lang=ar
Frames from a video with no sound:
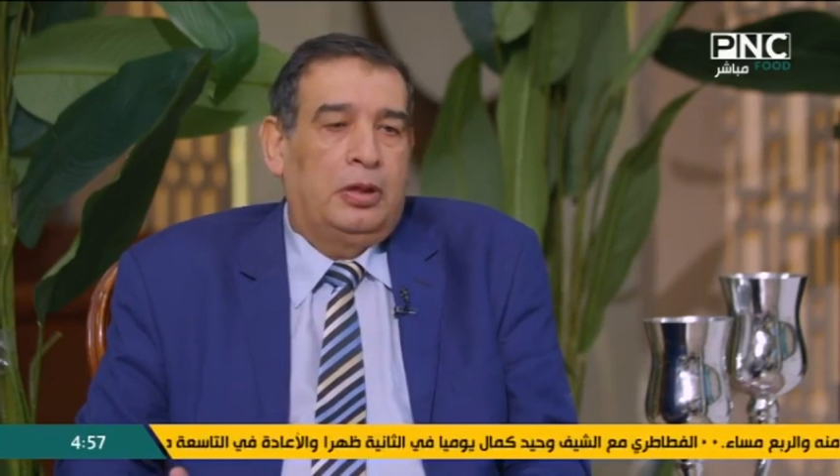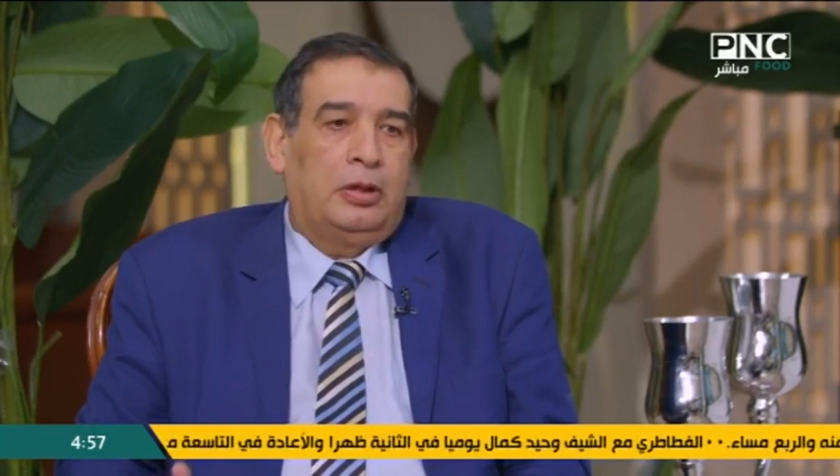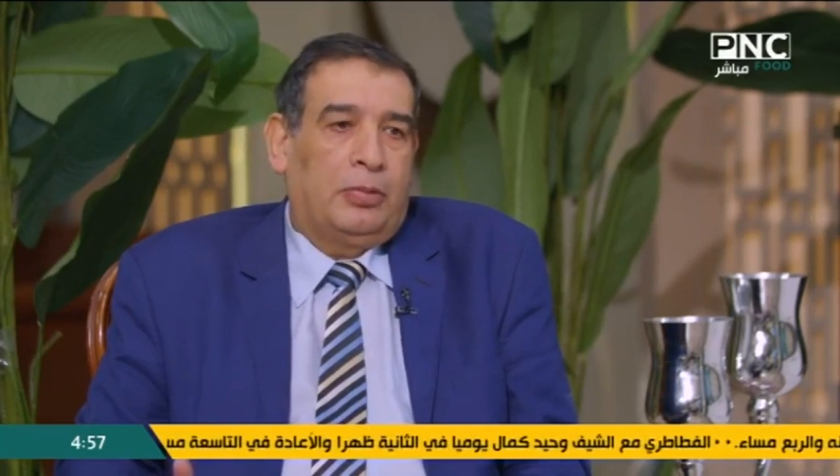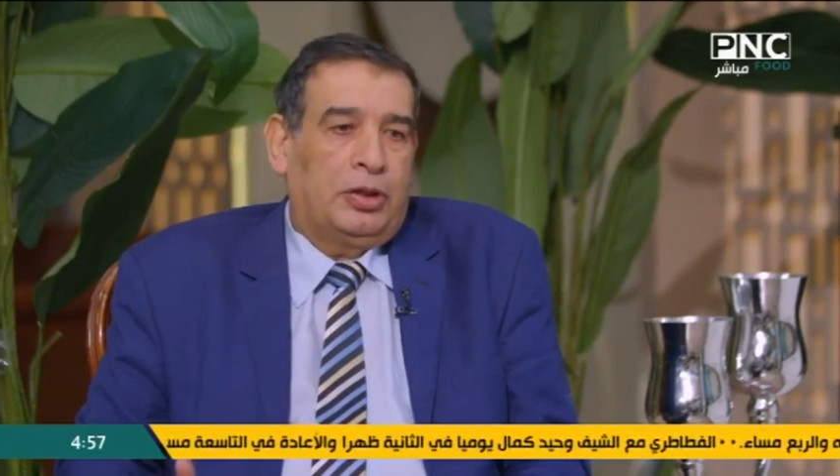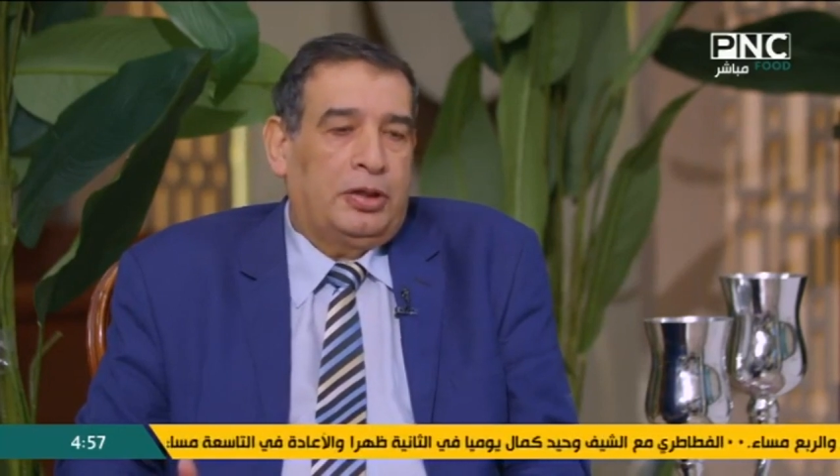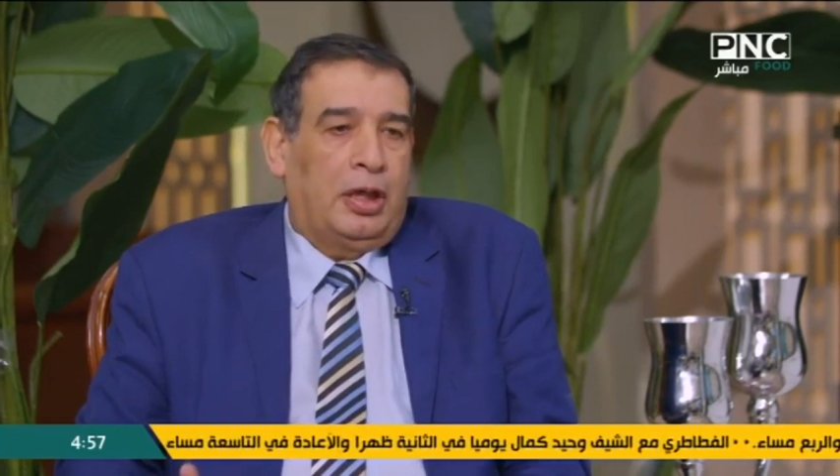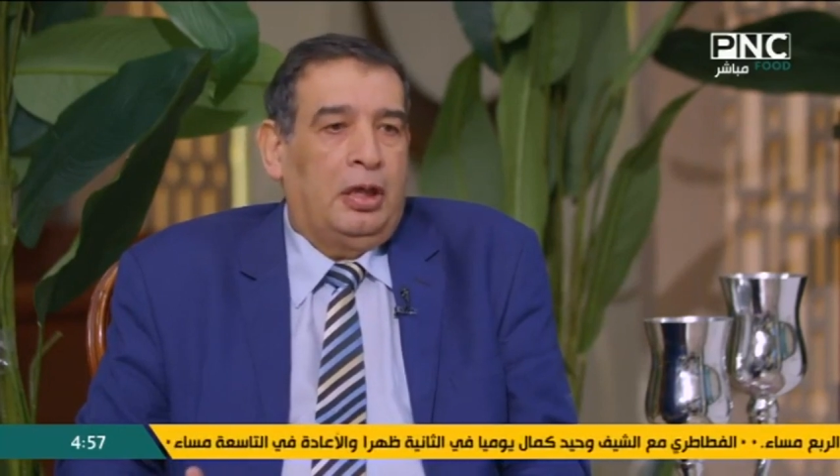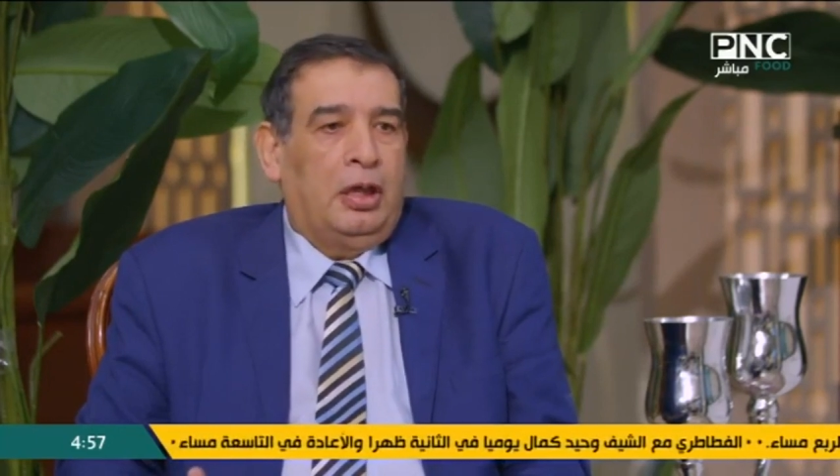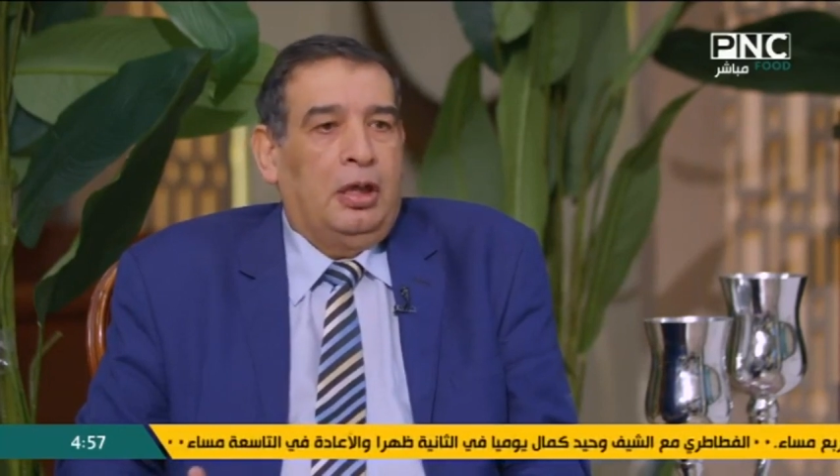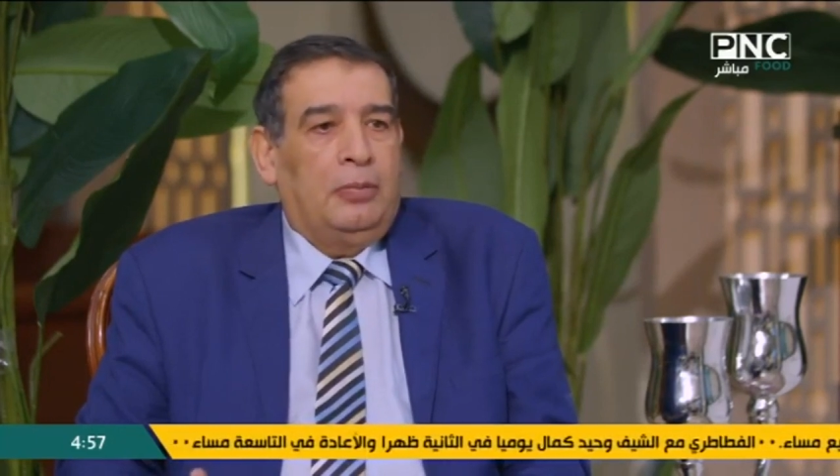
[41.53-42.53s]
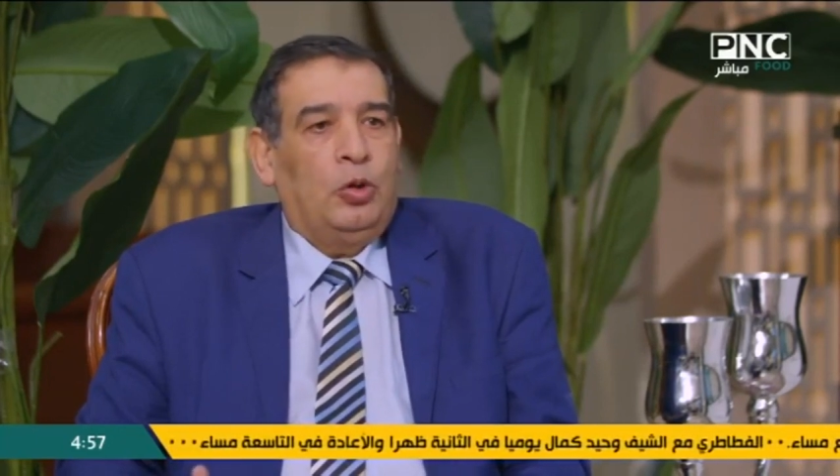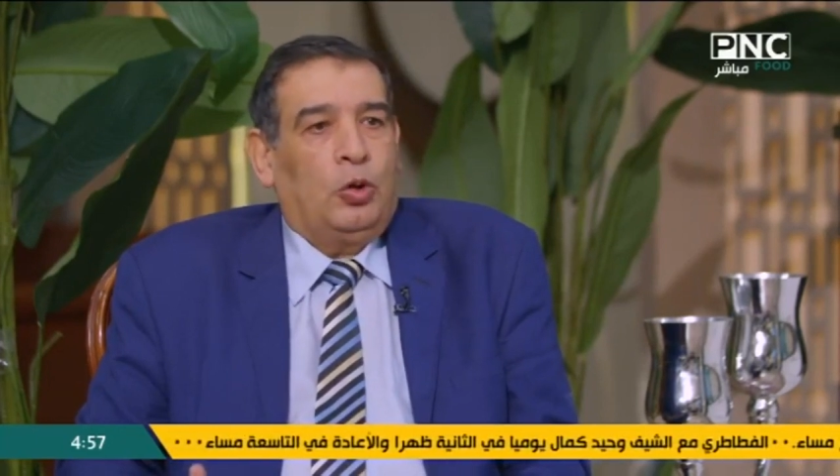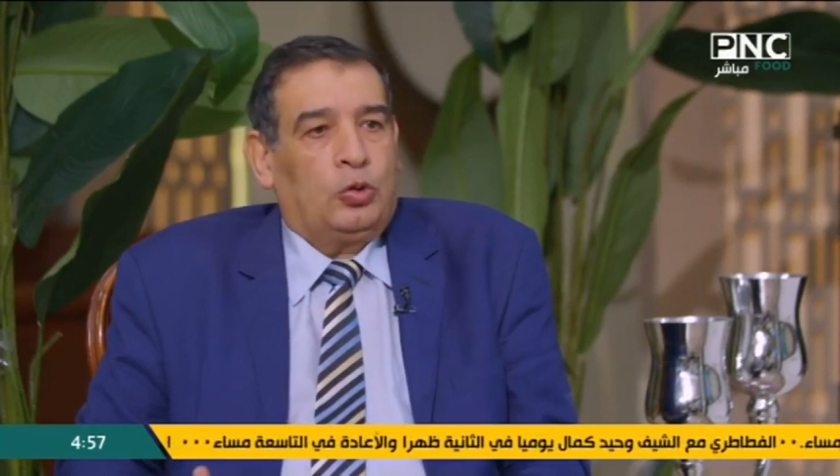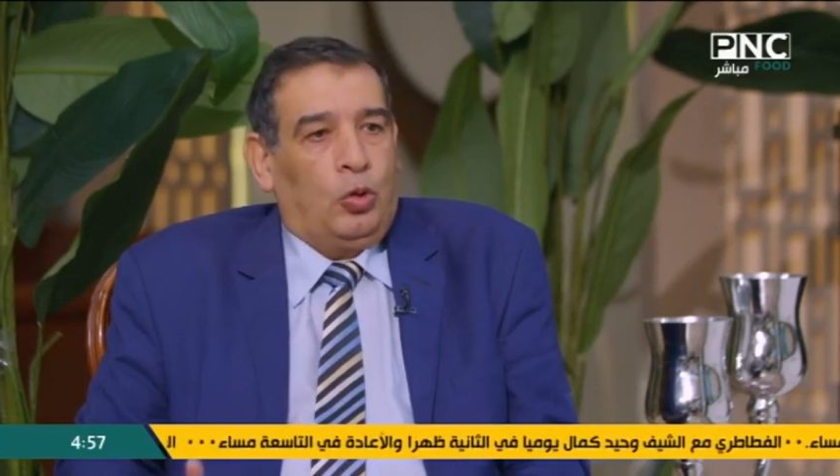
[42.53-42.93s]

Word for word: المريض ده بيقعد